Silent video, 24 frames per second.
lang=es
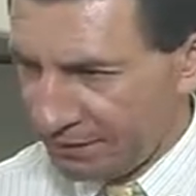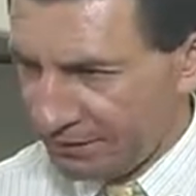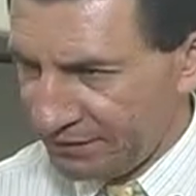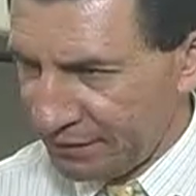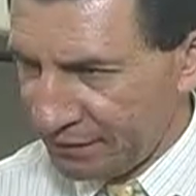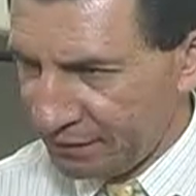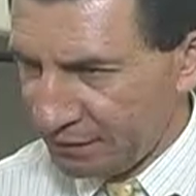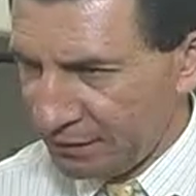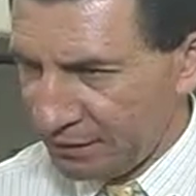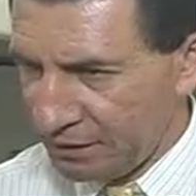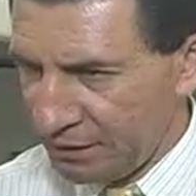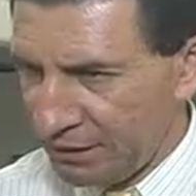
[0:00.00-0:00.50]

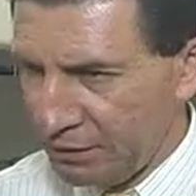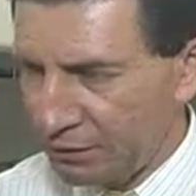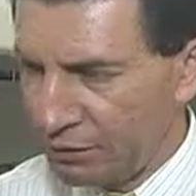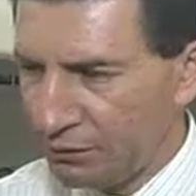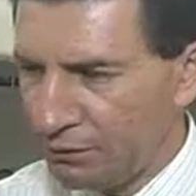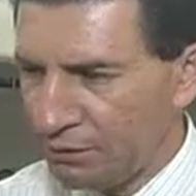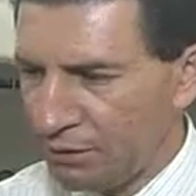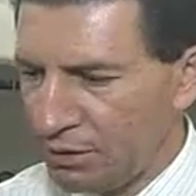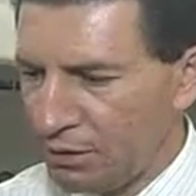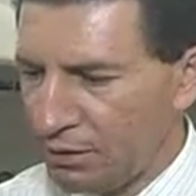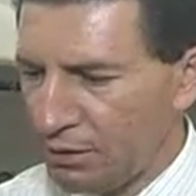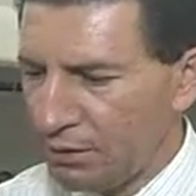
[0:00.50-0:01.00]
Por tanto,
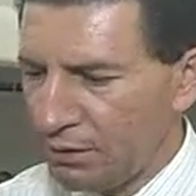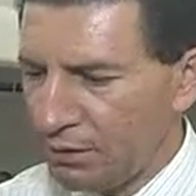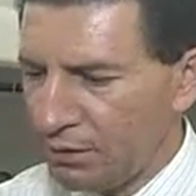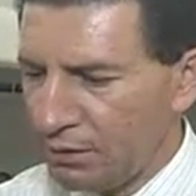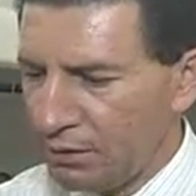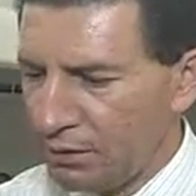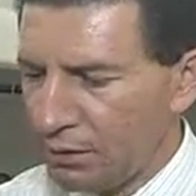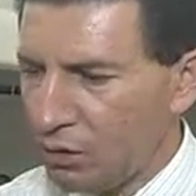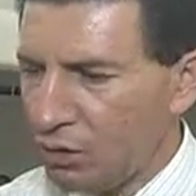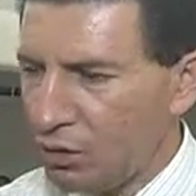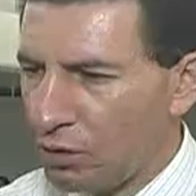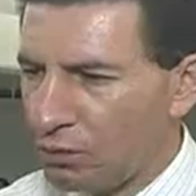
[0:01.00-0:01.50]
la
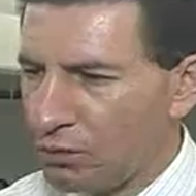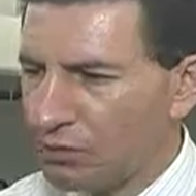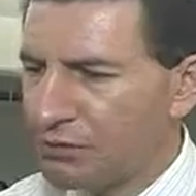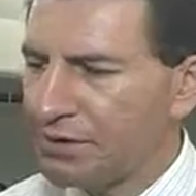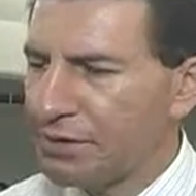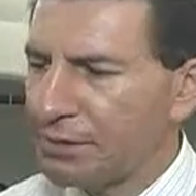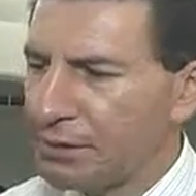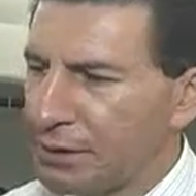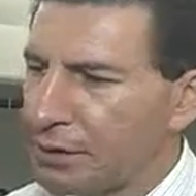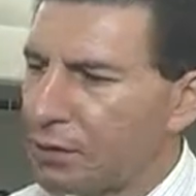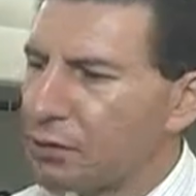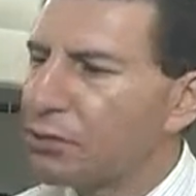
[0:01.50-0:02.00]
SOFEMAT no
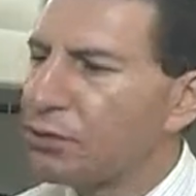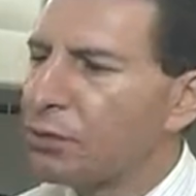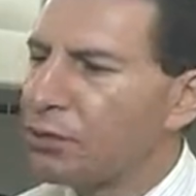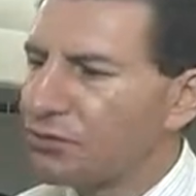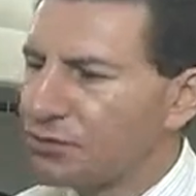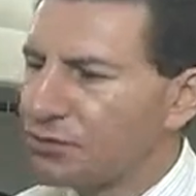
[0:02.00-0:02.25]
otorgará más